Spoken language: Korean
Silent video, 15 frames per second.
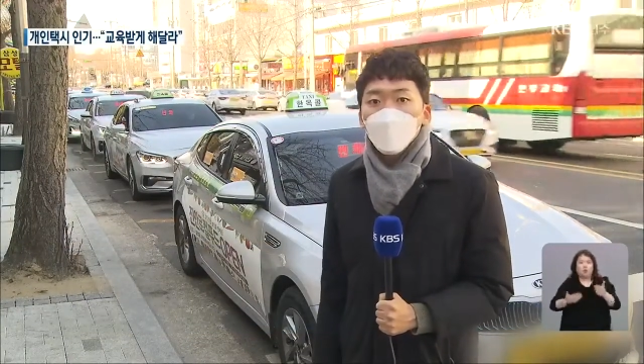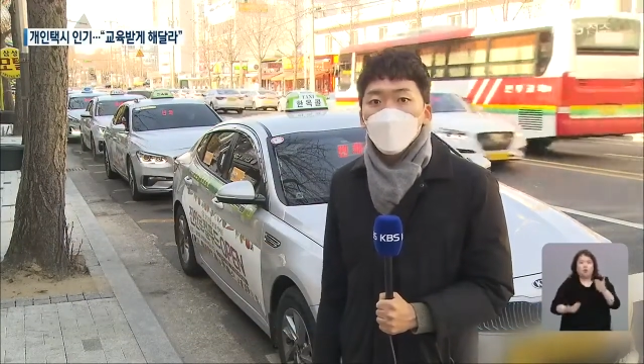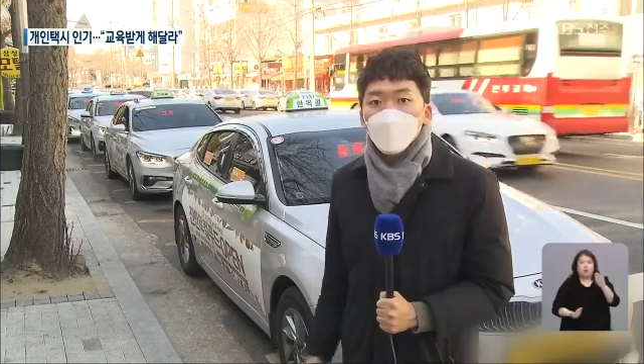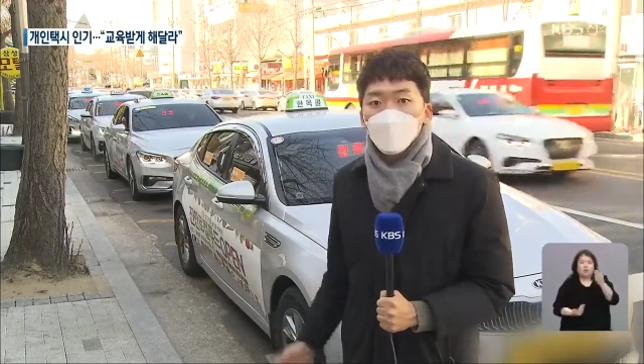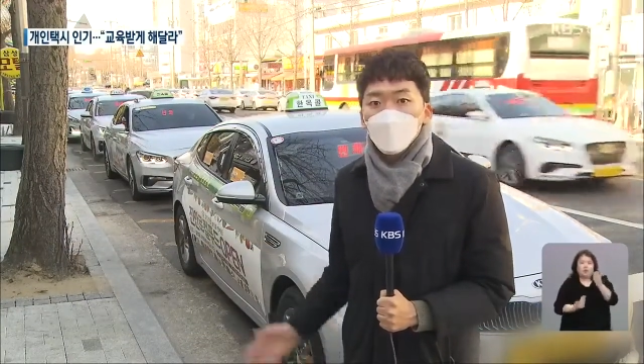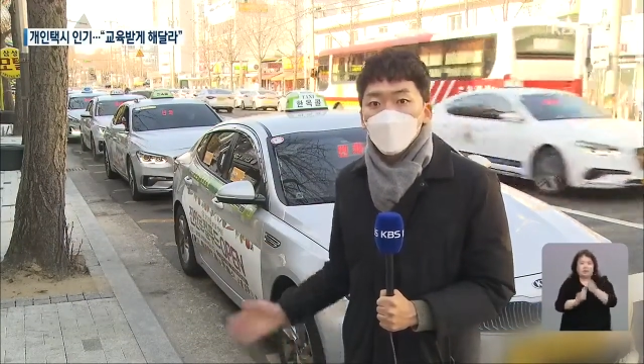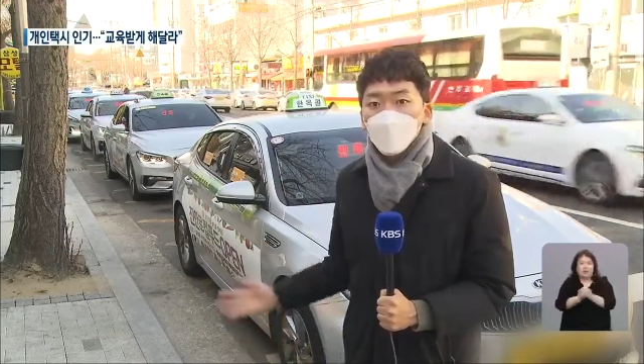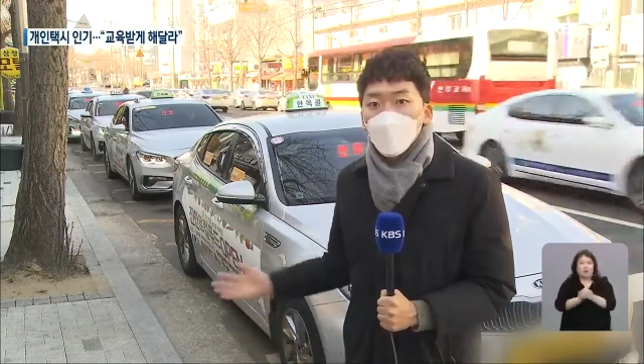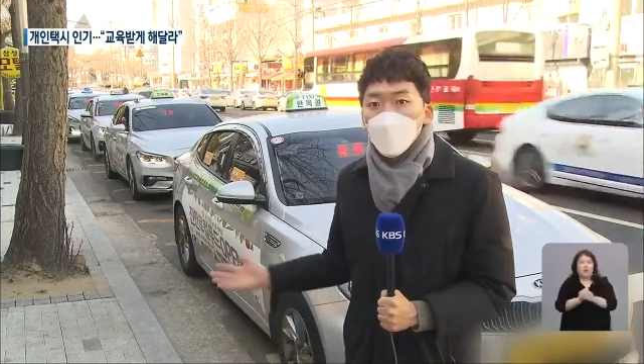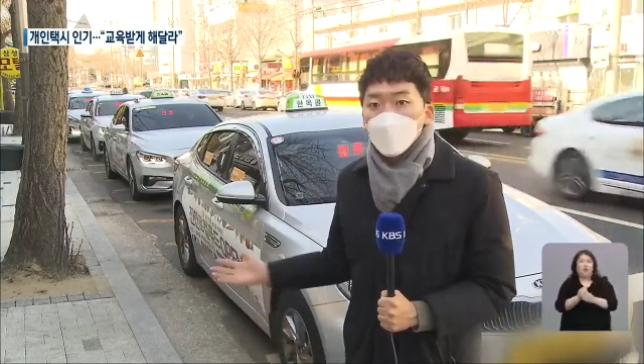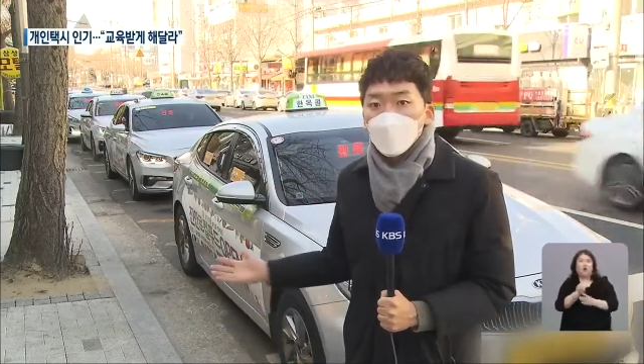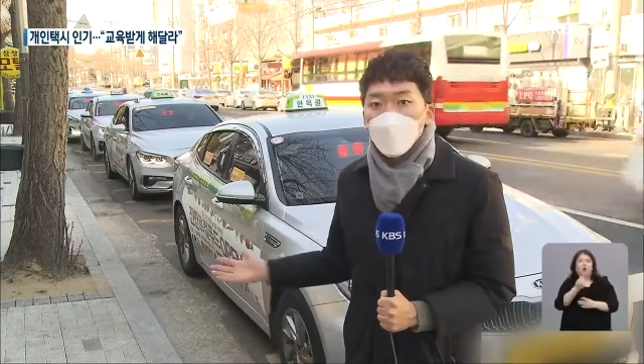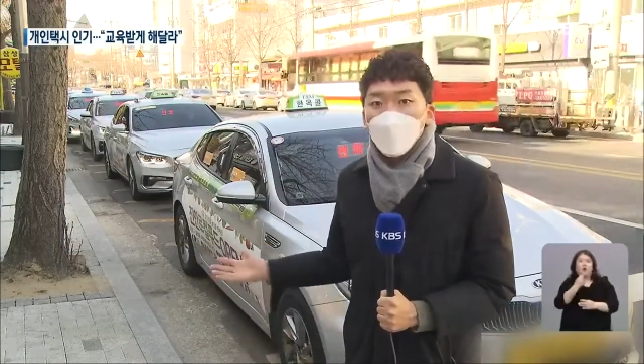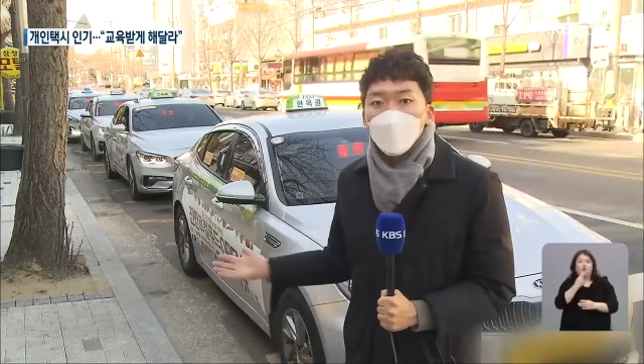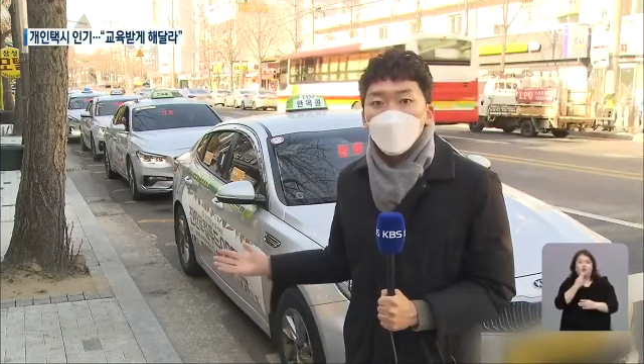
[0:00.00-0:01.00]
누구나
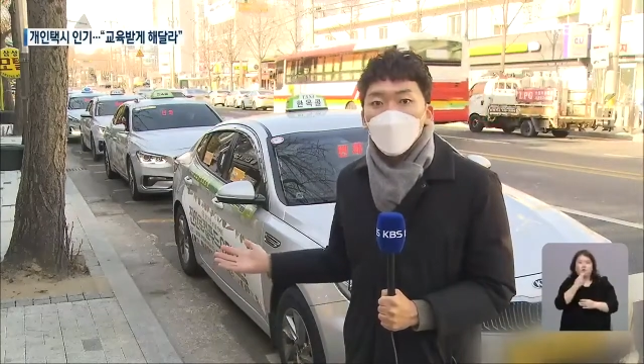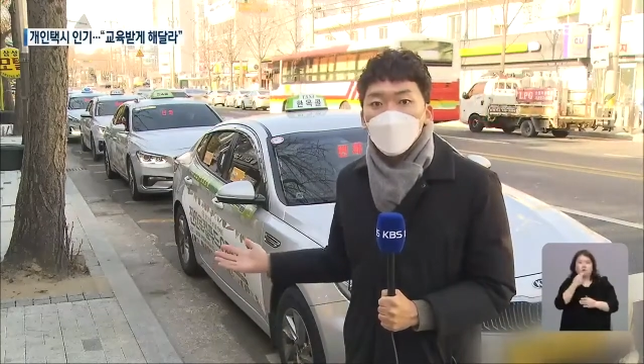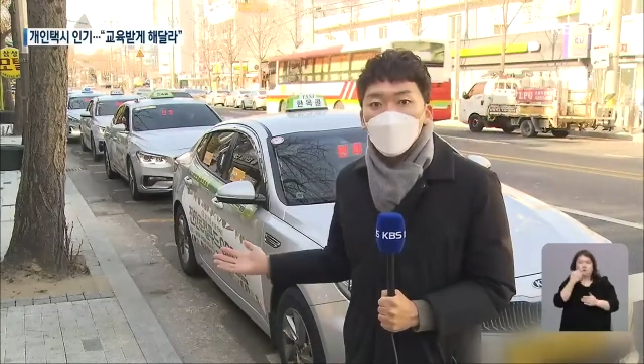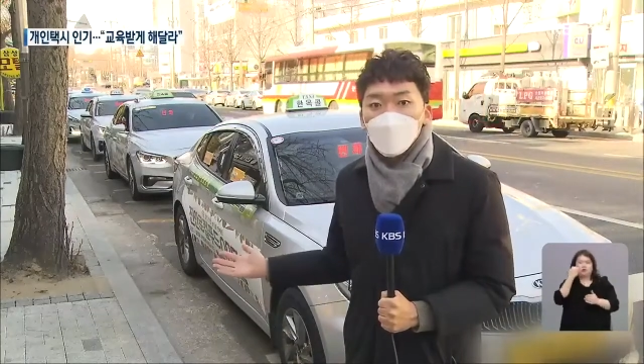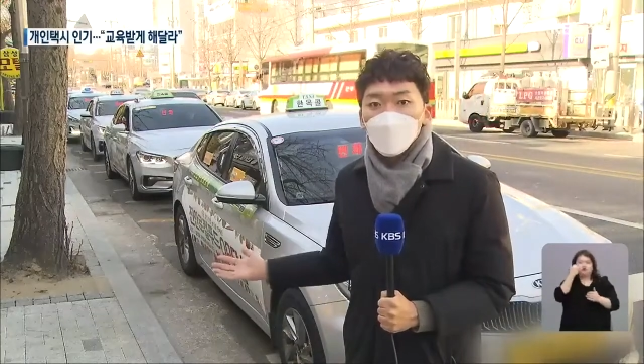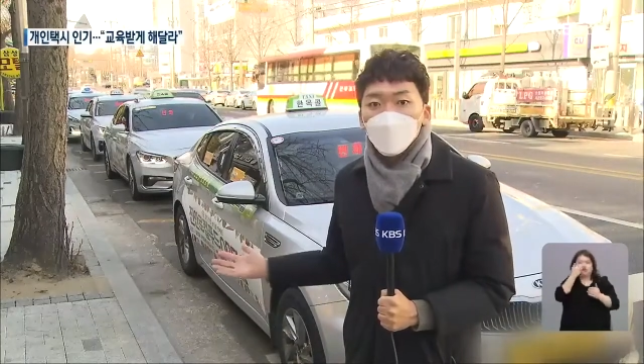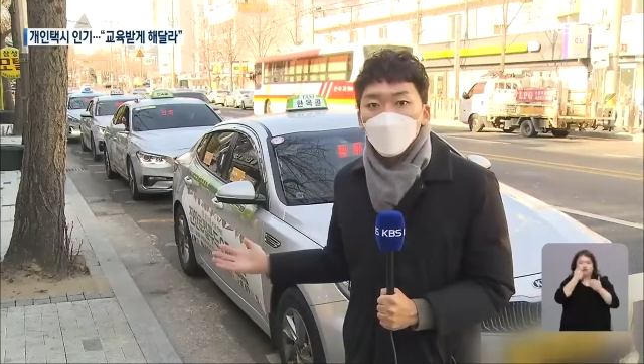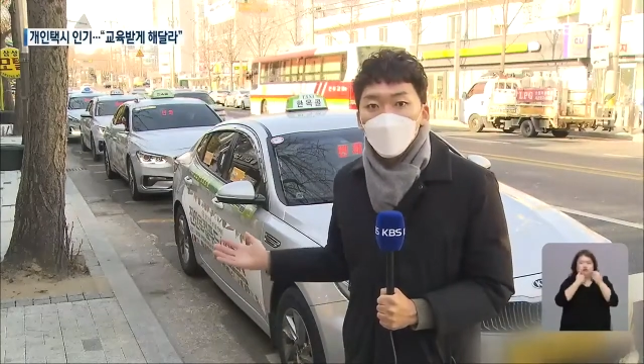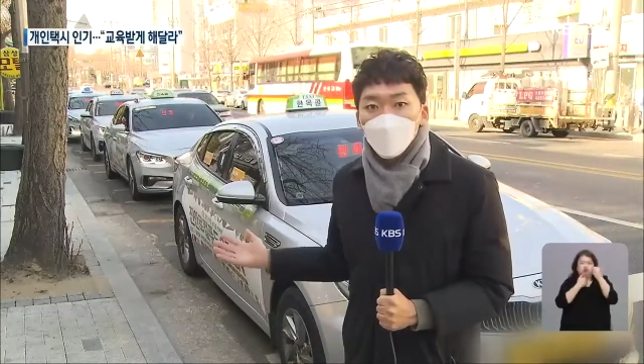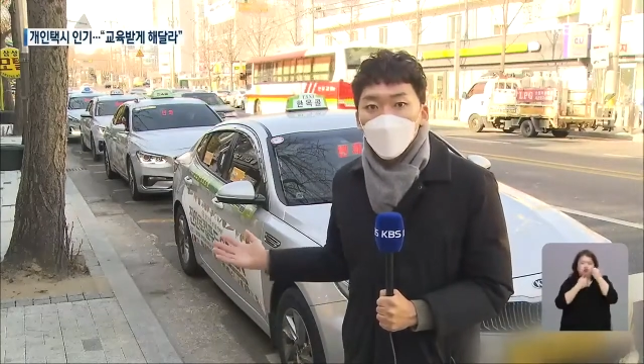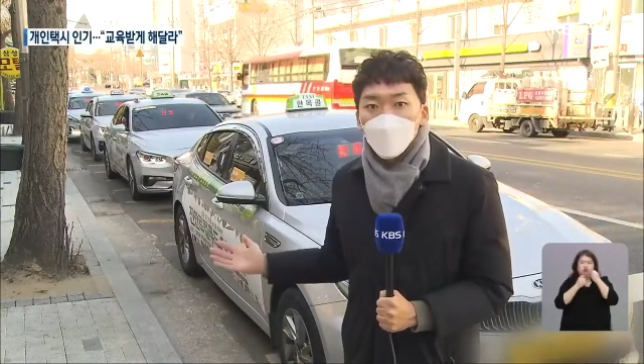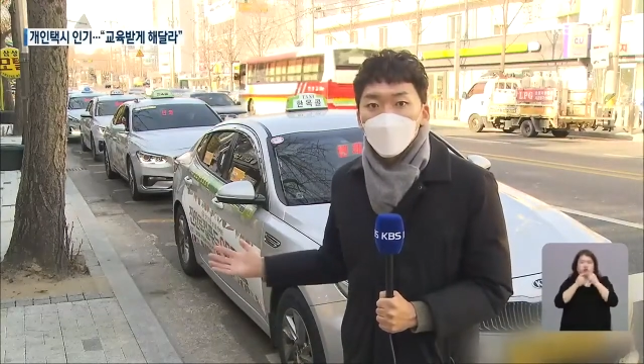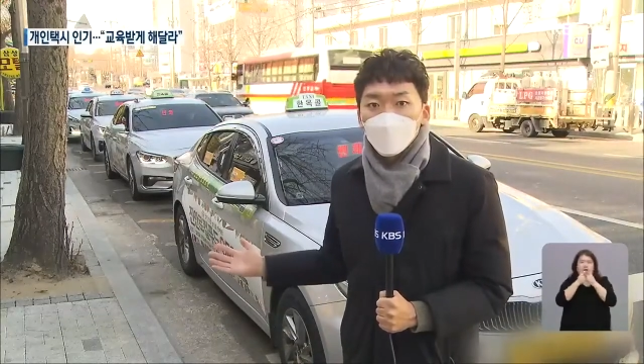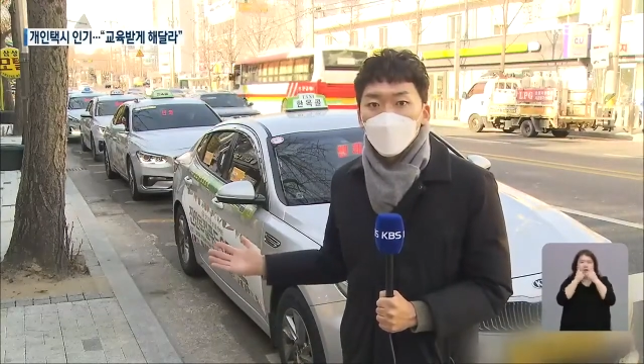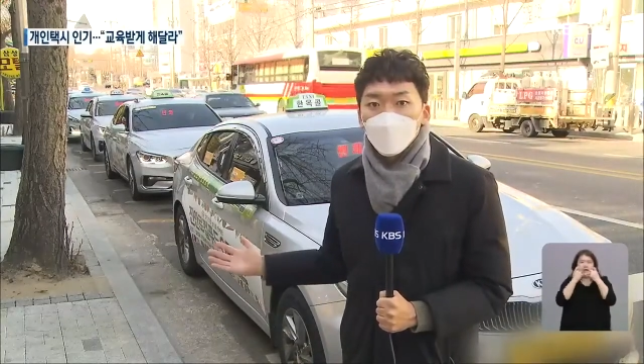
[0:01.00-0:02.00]
개인 택시를 운전할
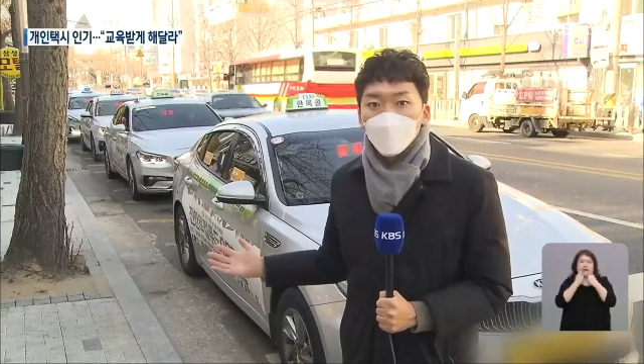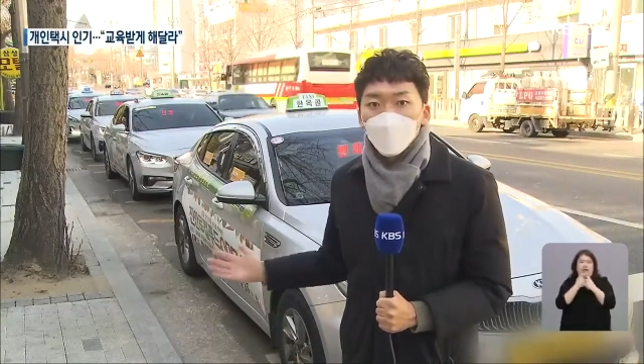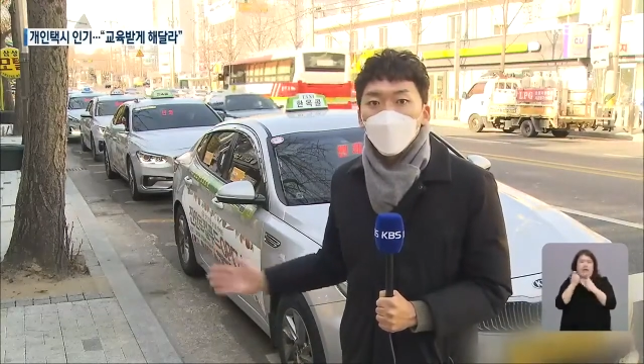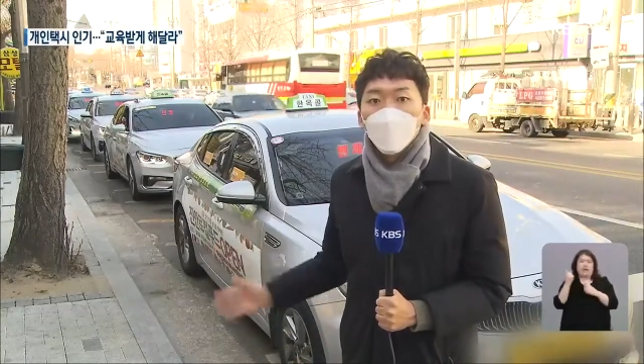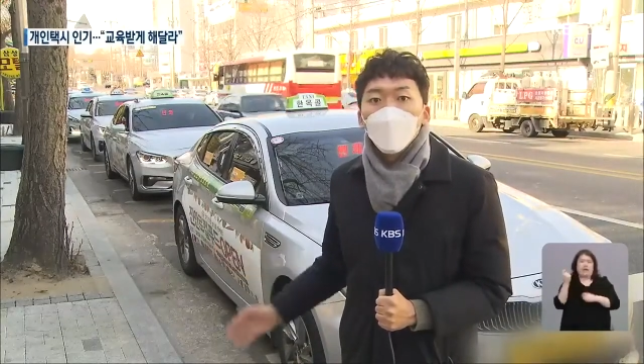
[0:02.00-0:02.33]
수 있도록